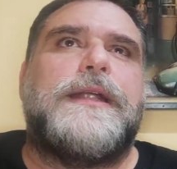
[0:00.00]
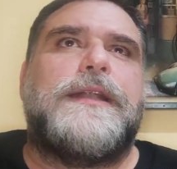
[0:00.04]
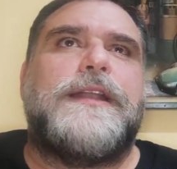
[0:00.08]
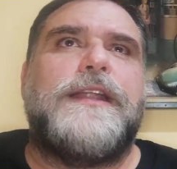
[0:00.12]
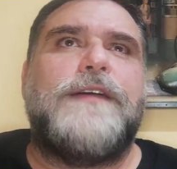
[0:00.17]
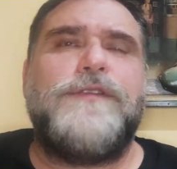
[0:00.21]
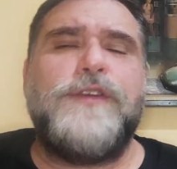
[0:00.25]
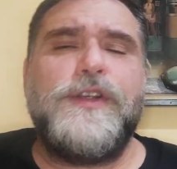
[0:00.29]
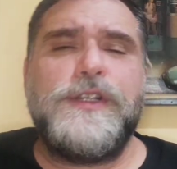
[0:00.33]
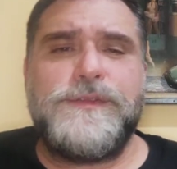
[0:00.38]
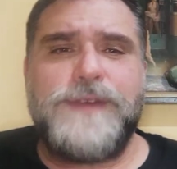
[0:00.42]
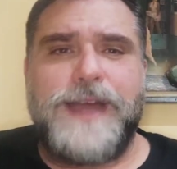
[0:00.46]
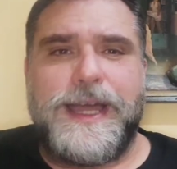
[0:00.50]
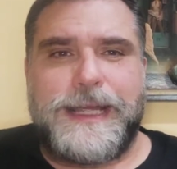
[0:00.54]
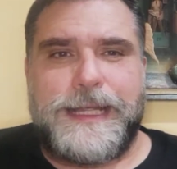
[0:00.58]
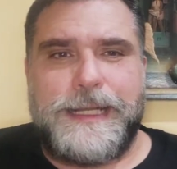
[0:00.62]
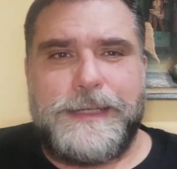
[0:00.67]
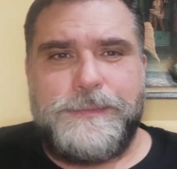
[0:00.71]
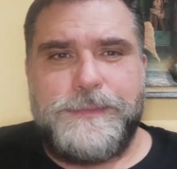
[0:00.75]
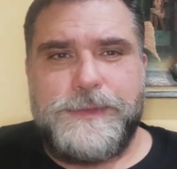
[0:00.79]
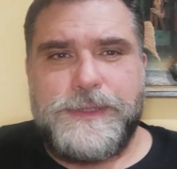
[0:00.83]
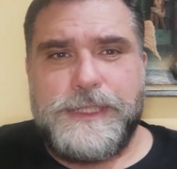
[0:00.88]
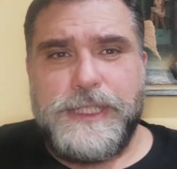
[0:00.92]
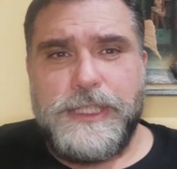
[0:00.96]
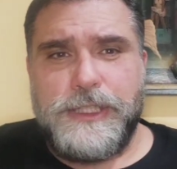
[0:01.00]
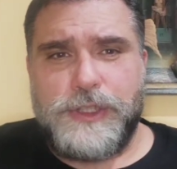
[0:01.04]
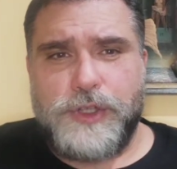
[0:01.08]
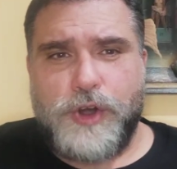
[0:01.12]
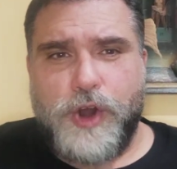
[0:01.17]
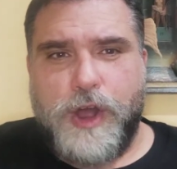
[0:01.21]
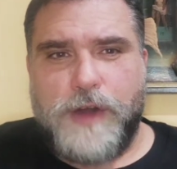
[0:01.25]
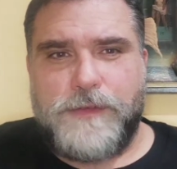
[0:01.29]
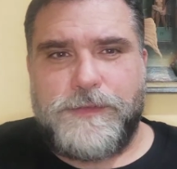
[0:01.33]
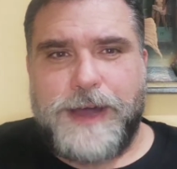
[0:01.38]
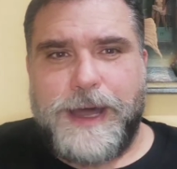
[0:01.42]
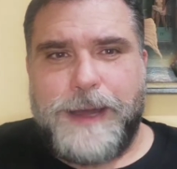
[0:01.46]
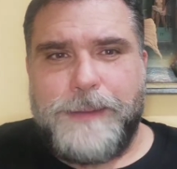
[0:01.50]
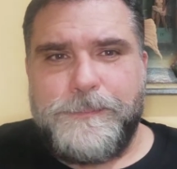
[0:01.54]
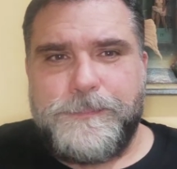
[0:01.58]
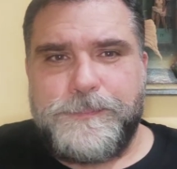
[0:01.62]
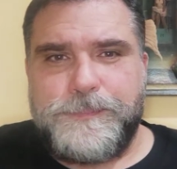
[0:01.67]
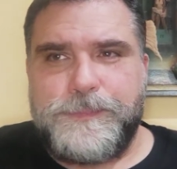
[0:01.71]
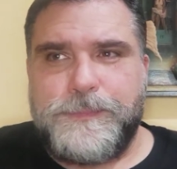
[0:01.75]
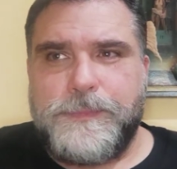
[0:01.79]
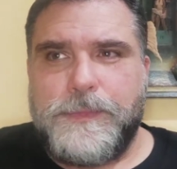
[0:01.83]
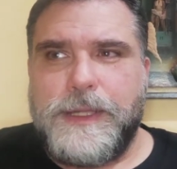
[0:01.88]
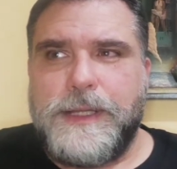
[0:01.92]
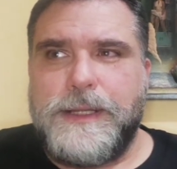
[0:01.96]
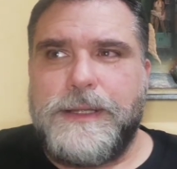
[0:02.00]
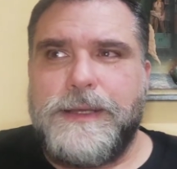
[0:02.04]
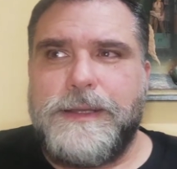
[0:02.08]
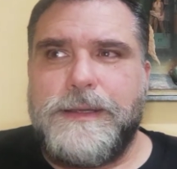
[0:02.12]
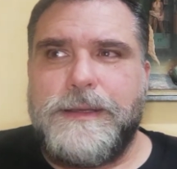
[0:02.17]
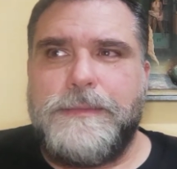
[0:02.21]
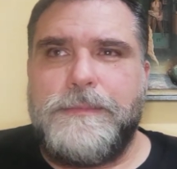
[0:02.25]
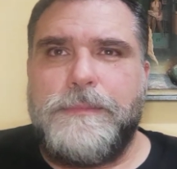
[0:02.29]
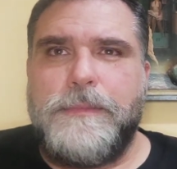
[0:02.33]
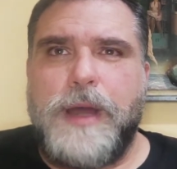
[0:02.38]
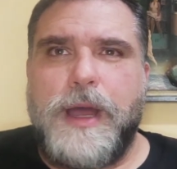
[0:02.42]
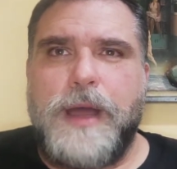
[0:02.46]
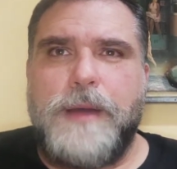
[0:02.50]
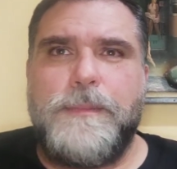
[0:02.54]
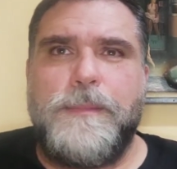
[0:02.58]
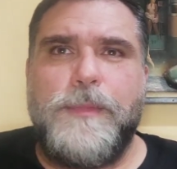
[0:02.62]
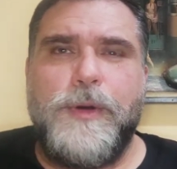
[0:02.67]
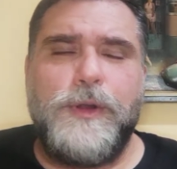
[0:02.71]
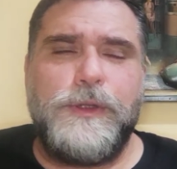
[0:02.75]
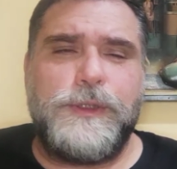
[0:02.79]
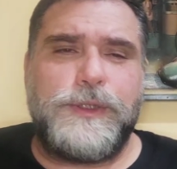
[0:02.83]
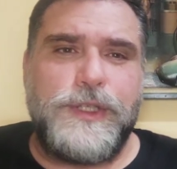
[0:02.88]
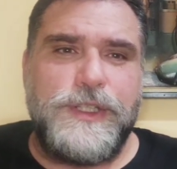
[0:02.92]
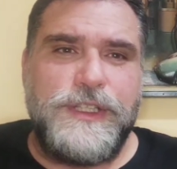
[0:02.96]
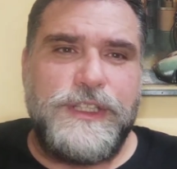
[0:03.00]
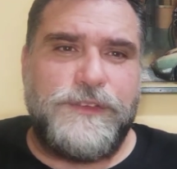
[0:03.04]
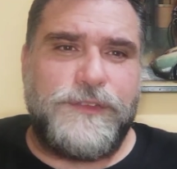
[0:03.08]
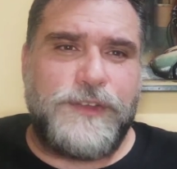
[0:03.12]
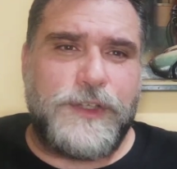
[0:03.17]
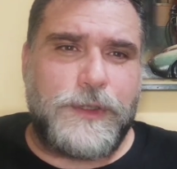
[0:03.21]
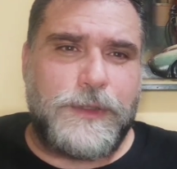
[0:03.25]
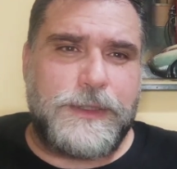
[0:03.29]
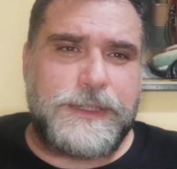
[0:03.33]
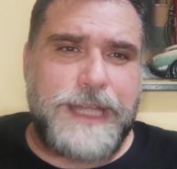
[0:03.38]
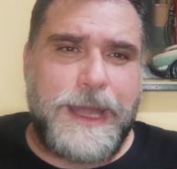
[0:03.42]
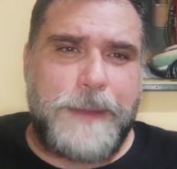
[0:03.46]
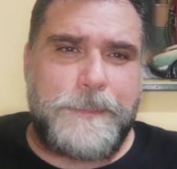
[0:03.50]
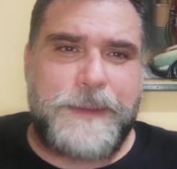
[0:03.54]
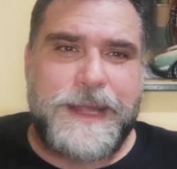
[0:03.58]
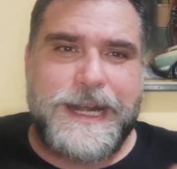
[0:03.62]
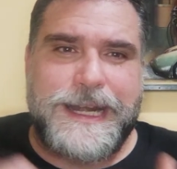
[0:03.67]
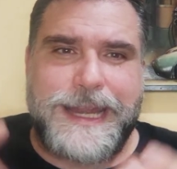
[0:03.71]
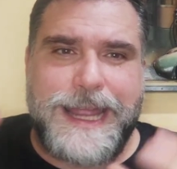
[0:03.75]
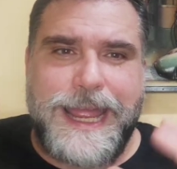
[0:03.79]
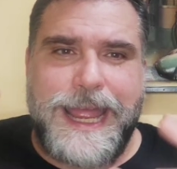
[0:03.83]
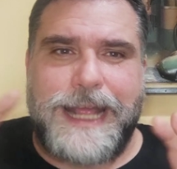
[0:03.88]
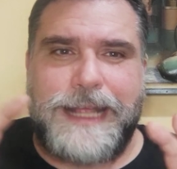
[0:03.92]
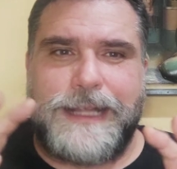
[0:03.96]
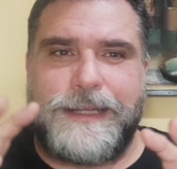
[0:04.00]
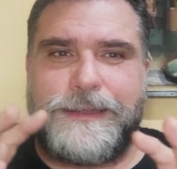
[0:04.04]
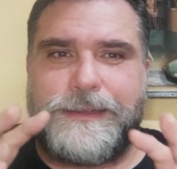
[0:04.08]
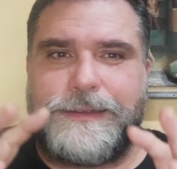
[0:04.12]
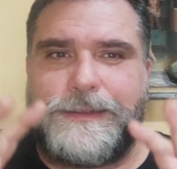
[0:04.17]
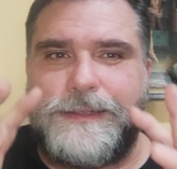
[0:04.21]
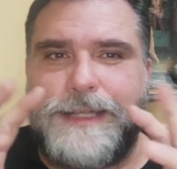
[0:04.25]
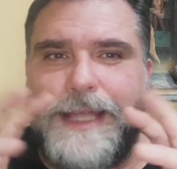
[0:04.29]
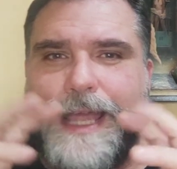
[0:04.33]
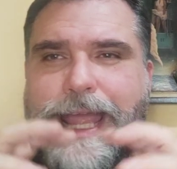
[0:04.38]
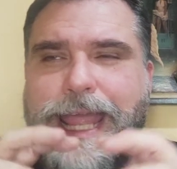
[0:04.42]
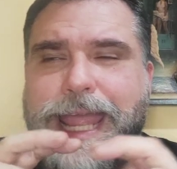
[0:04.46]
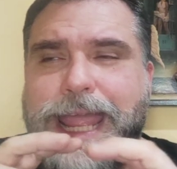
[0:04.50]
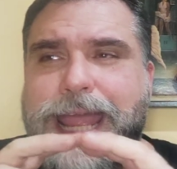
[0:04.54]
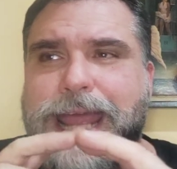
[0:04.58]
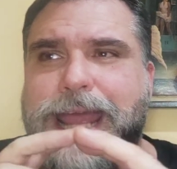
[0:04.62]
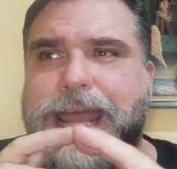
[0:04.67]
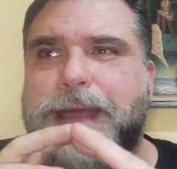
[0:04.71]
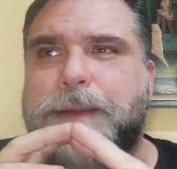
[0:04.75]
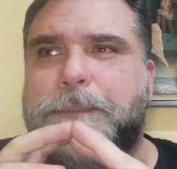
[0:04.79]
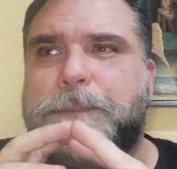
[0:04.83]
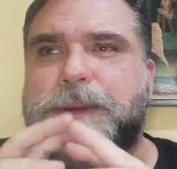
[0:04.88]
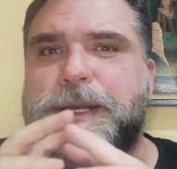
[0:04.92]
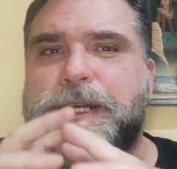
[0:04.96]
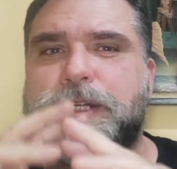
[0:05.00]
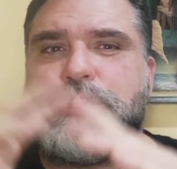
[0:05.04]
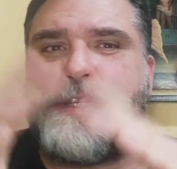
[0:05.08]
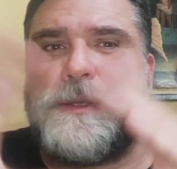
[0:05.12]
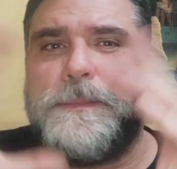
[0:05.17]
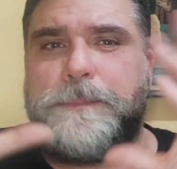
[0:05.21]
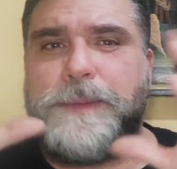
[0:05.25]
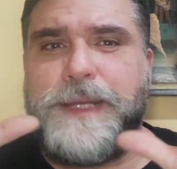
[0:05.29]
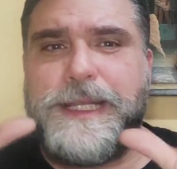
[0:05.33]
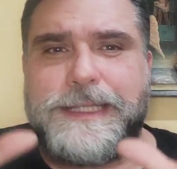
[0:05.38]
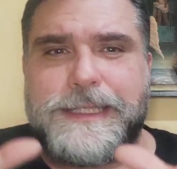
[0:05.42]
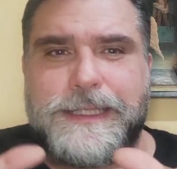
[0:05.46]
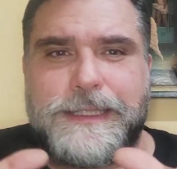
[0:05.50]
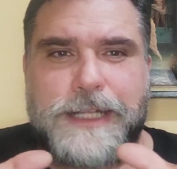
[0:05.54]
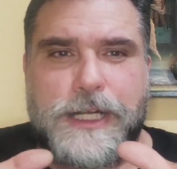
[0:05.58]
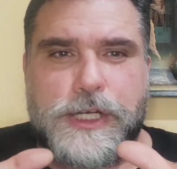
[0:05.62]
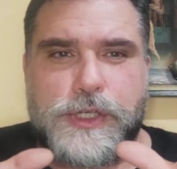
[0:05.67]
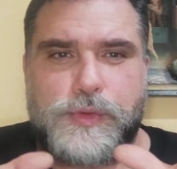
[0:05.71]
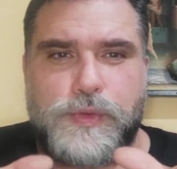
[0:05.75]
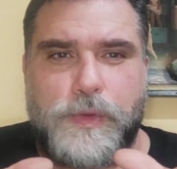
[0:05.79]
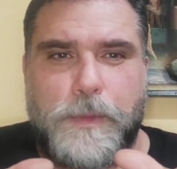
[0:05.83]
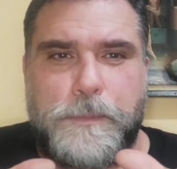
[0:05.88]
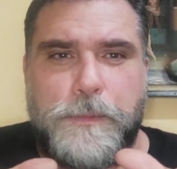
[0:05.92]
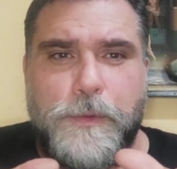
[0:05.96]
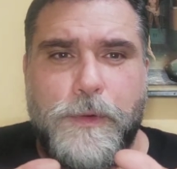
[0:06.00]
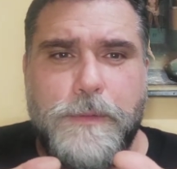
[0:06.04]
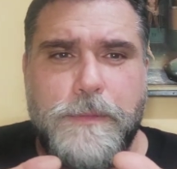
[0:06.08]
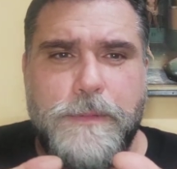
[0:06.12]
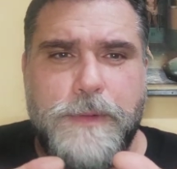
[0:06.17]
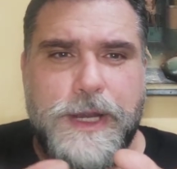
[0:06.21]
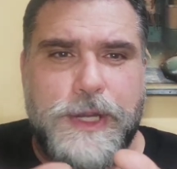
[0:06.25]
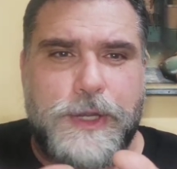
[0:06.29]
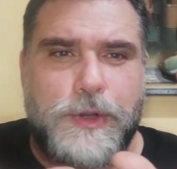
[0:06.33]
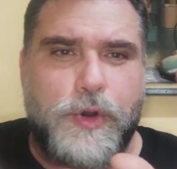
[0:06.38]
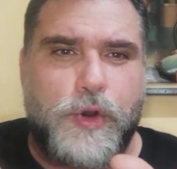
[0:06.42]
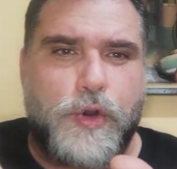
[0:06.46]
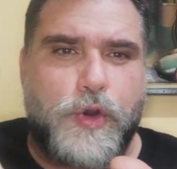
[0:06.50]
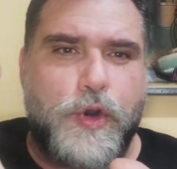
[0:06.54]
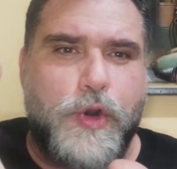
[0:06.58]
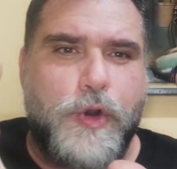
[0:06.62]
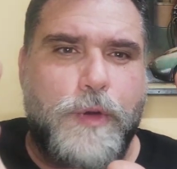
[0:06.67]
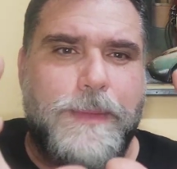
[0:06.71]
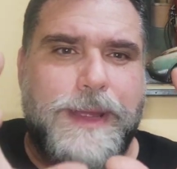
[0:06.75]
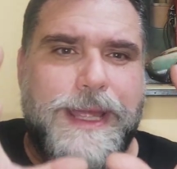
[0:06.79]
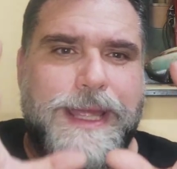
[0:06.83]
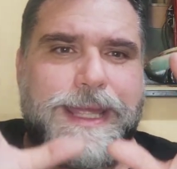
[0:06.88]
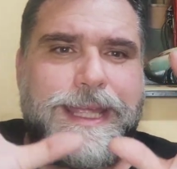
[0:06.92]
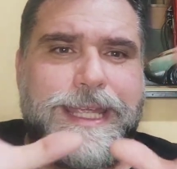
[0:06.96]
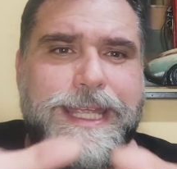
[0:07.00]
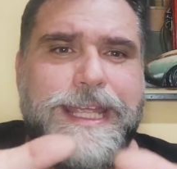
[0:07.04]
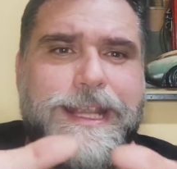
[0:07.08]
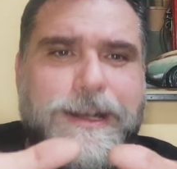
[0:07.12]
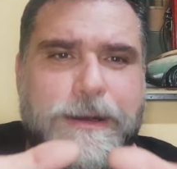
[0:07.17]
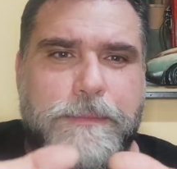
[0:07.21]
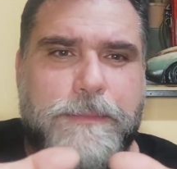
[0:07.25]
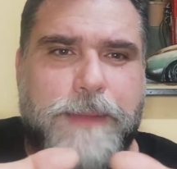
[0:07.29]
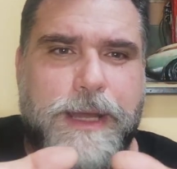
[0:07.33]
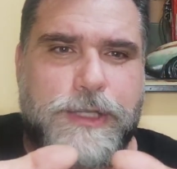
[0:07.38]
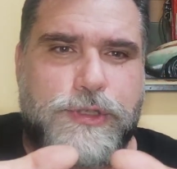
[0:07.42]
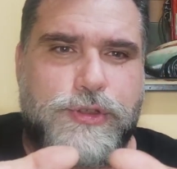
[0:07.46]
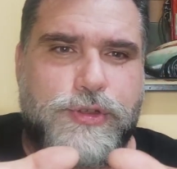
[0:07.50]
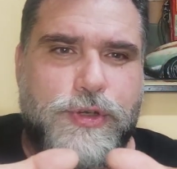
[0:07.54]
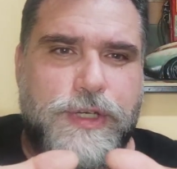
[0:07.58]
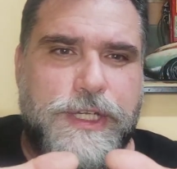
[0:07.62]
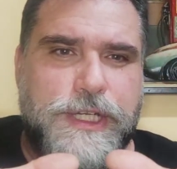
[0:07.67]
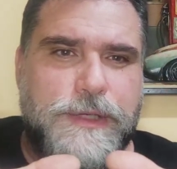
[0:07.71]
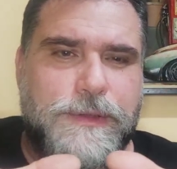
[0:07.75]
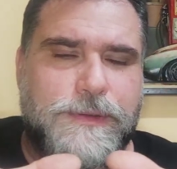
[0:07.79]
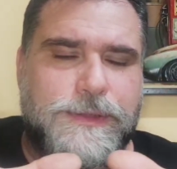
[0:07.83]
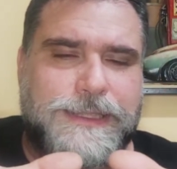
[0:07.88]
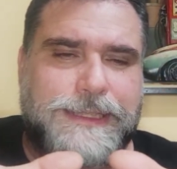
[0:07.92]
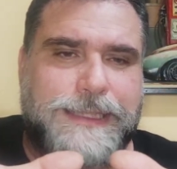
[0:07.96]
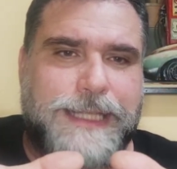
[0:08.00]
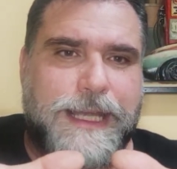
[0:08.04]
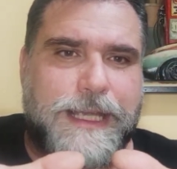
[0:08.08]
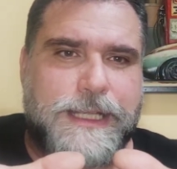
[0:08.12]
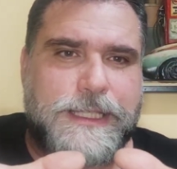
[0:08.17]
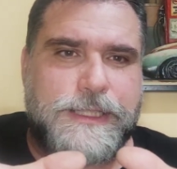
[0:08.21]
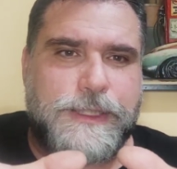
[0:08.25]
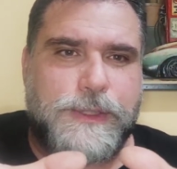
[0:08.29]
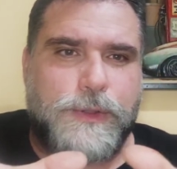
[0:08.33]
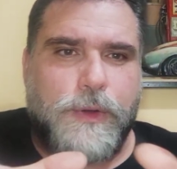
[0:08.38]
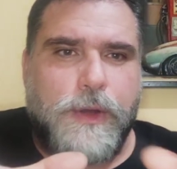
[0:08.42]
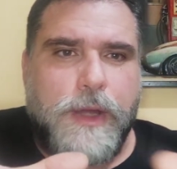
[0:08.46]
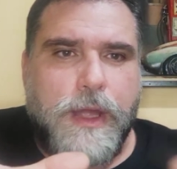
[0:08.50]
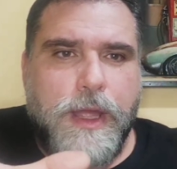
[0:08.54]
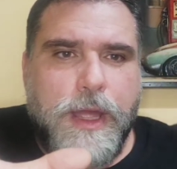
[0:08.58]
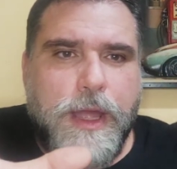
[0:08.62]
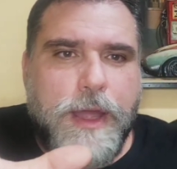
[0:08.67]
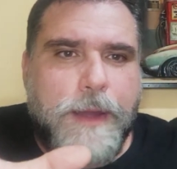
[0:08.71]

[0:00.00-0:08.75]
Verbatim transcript: la Volkswagen si trova molto in difficoltà perché è percepita dal suo pubblico come il maggiolino stesso